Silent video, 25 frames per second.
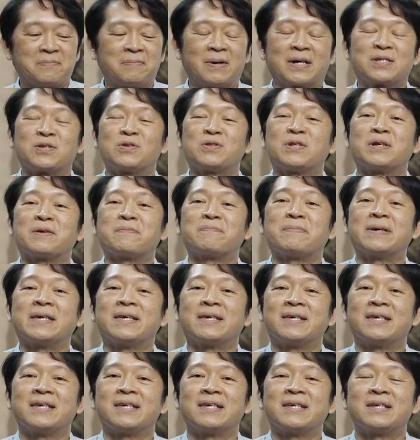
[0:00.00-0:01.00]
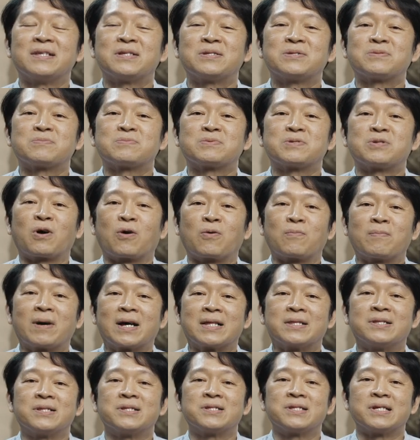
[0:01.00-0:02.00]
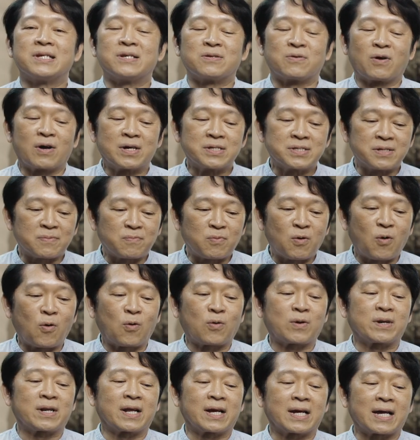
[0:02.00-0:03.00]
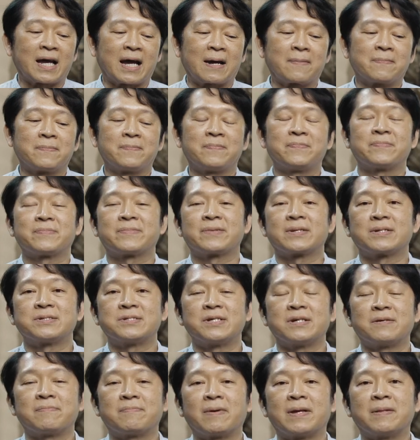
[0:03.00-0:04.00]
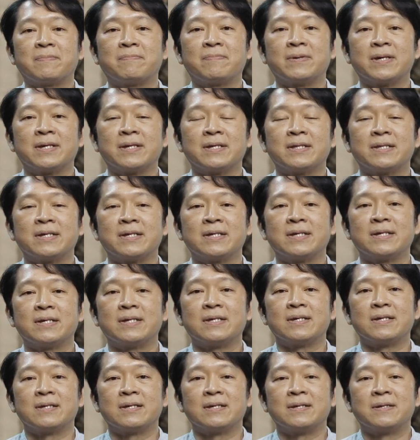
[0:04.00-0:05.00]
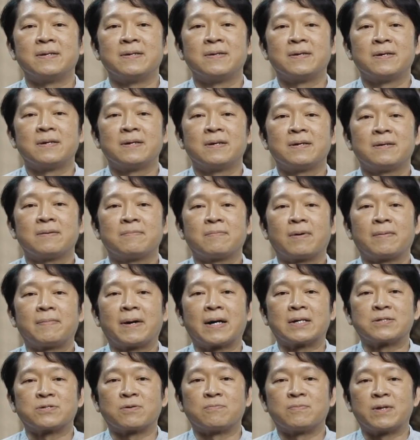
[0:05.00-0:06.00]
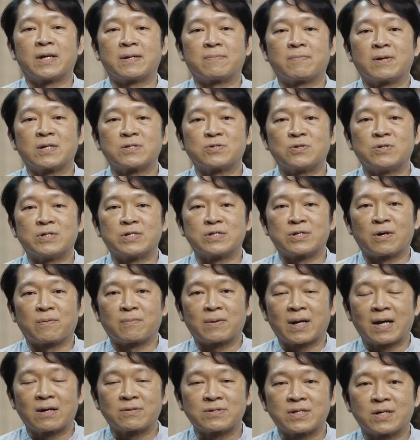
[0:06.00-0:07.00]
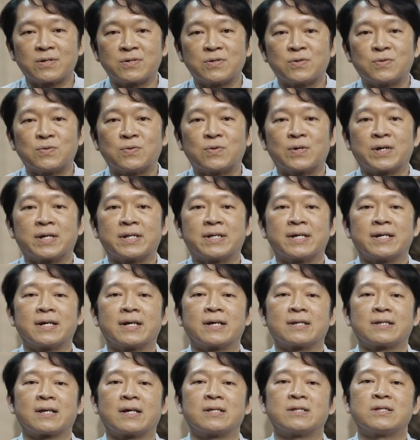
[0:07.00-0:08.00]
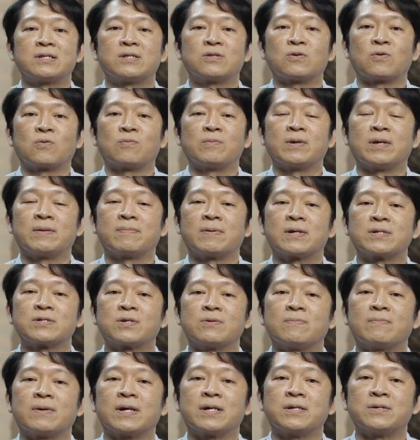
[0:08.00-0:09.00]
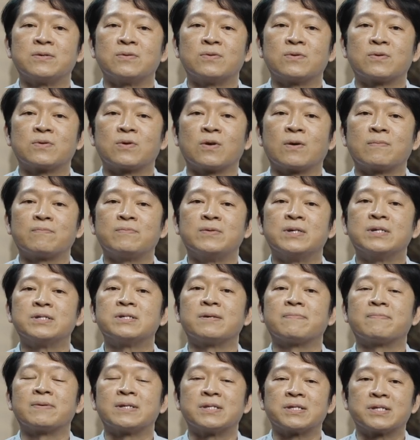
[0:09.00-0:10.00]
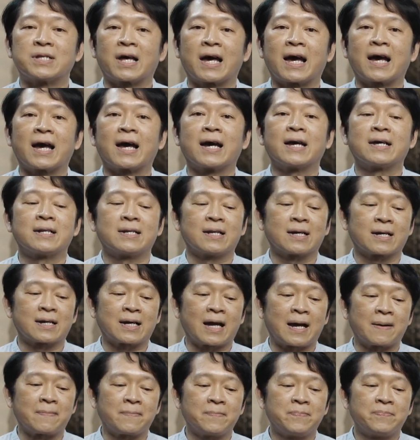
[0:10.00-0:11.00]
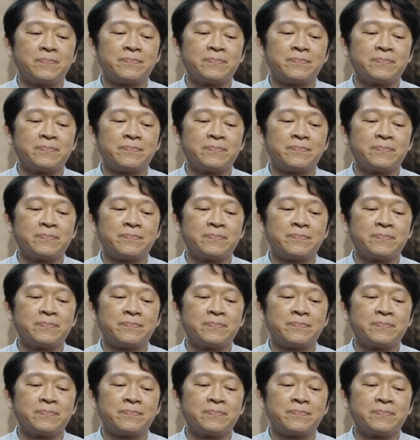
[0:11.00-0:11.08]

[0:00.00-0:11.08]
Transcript: มาจนถึงปีสองพันสี่ร้อยสิบหกนะครับซึ่งเป็นปีที่พระบาทสมเด็จพระจุลจอมเกล้าเจ้าอยู่หัวเนี่ยท่านทรงมีพระชนมายุครบยี่สิบพรรษานะครับ